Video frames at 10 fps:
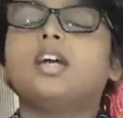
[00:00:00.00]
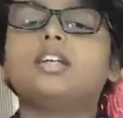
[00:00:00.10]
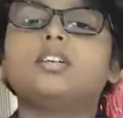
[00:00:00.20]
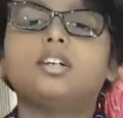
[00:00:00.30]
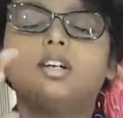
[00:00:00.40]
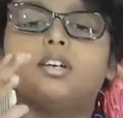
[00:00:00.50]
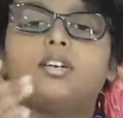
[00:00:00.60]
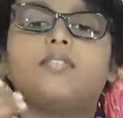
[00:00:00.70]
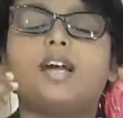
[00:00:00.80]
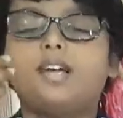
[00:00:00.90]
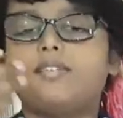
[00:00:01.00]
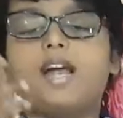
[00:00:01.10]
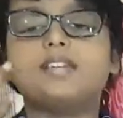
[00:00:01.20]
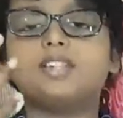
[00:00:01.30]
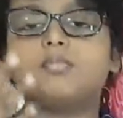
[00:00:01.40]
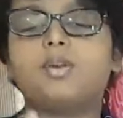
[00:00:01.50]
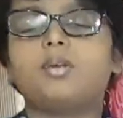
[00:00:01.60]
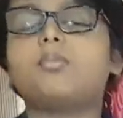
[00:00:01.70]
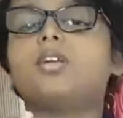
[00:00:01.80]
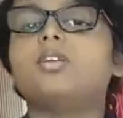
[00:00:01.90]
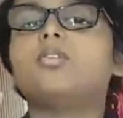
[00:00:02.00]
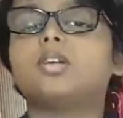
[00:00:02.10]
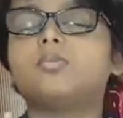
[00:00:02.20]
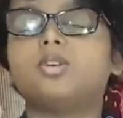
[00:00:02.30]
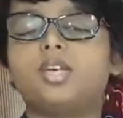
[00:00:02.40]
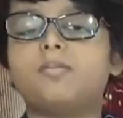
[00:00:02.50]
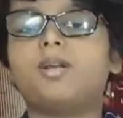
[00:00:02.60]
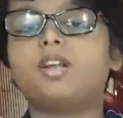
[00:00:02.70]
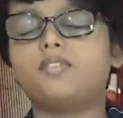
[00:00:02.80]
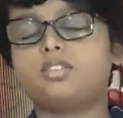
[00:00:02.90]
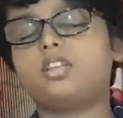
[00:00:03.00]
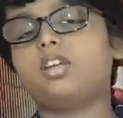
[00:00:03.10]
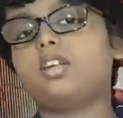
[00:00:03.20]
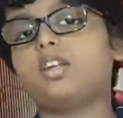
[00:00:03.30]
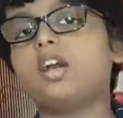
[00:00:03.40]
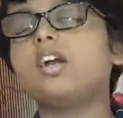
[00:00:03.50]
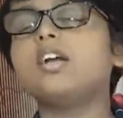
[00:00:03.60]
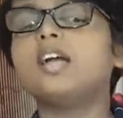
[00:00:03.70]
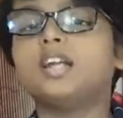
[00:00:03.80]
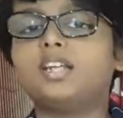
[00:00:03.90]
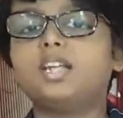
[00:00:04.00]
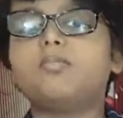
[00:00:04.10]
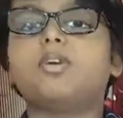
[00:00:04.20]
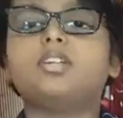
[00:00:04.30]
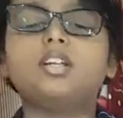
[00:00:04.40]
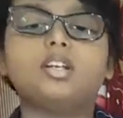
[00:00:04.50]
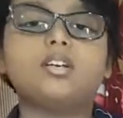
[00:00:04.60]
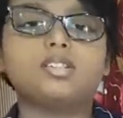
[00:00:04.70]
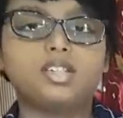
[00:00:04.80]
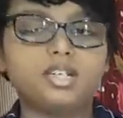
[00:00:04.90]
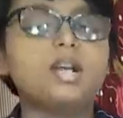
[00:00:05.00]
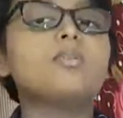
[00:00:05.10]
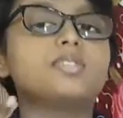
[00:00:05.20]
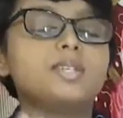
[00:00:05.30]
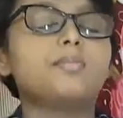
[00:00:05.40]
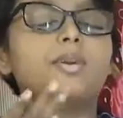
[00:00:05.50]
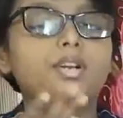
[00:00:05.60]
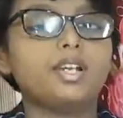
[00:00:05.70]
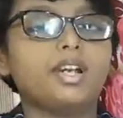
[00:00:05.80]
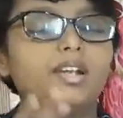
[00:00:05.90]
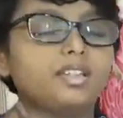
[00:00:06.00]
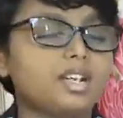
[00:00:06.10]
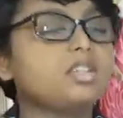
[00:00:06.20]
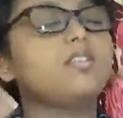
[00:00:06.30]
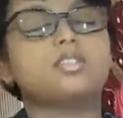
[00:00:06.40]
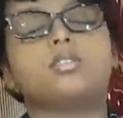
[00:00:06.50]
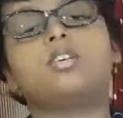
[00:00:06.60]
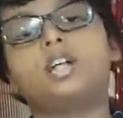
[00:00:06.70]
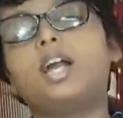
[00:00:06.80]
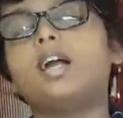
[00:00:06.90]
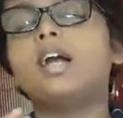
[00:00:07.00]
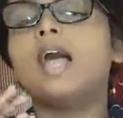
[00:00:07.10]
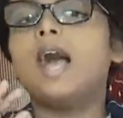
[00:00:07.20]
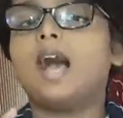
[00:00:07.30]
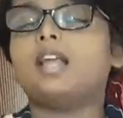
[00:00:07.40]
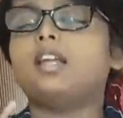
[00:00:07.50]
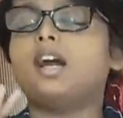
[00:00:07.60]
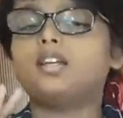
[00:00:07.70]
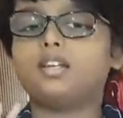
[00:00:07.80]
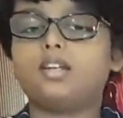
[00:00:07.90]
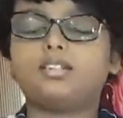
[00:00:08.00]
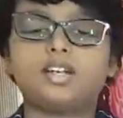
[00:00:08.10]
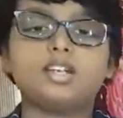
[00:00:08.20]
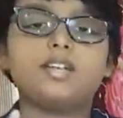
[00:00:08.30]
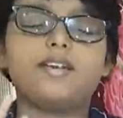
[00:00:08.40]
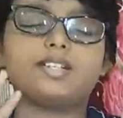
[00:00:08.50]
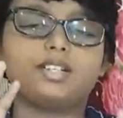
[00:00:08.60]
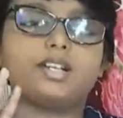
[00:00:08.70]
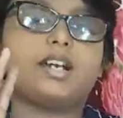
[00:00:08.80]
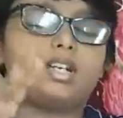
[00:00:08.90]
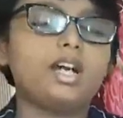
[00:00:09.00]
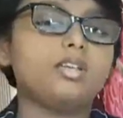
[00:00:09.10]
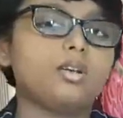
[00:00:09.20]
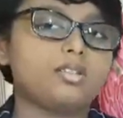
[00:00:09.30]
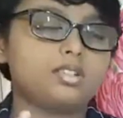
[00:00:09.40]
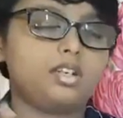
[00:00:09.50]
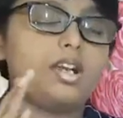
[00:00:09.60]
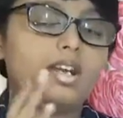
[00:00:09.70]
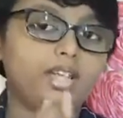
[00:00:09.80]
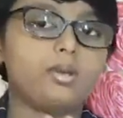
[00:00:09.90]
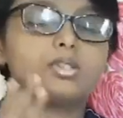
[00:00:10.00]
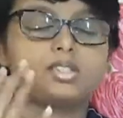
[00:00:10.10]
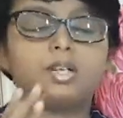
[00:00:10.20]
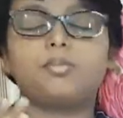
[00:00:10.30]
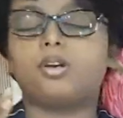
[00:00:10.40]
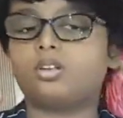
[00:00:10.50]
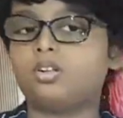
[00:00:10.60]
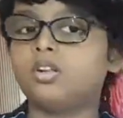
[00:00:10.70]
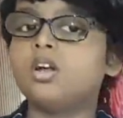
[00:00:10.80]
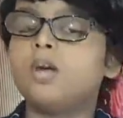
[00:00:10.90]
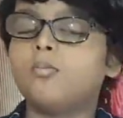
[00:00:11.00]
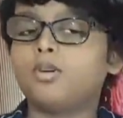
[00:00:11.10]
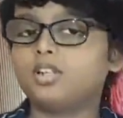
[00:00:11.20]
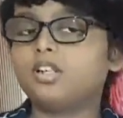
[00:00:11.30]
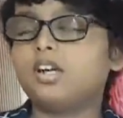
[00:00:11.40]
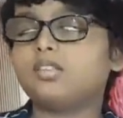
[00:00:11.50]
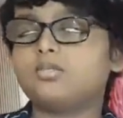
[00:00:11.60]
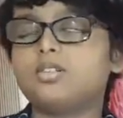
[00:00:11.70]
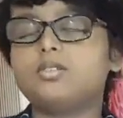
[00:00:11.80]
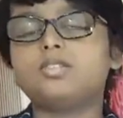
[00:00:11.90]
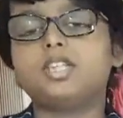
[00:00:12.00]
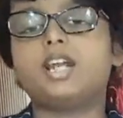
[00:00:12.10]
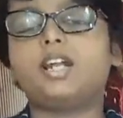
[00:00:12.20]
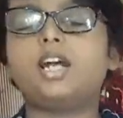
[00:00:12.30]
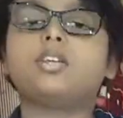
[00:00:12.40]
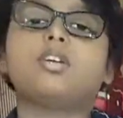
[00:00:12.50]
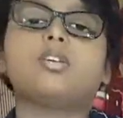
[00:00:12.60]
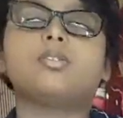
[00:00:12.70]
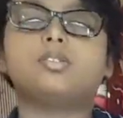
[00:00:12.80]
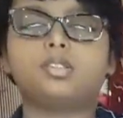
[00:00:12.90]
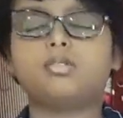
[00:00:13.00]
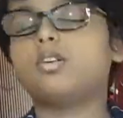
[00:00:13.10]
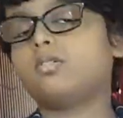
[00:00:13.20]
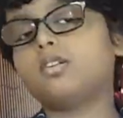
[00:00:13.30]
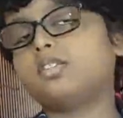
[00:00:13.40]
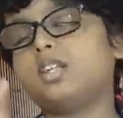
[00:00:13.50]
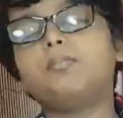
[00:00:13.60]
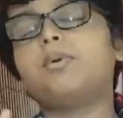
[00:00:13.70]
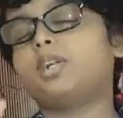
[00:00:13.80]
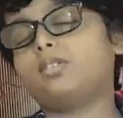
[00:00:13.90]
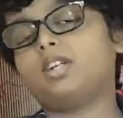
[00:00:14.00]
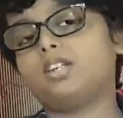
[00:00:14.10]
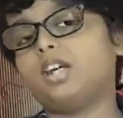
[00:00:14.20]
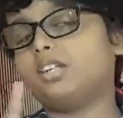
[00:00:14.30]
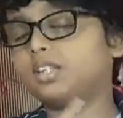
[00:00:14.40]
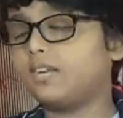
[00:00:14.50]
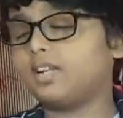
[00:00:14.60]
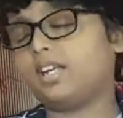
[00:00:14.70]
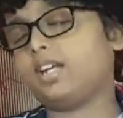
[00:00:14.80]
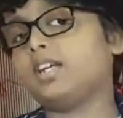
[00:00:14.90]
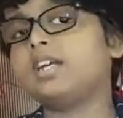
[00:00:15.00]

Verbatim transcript: இது வா வேக்சின் போடும்போது ஒரு முக்கியமான விஷயம் என்னென்னா நீங்கள் முதல் டோஸ் என்ன ஊசி போடுறீங்கன்னு தெரிஞ்சு வச்சுக்கோங்க அதை தெரிஞ்சு வச்சுட்டு ரெண்டாவது டோஸ்லேயும் அதே ஊசி தான் போடணும் முதல் டோஸ் ஒரு ஊசி ரெண்டாவது ஒரு ஊசி ஒரு ஊசிலாம் போடக்கூடாது அது தவறு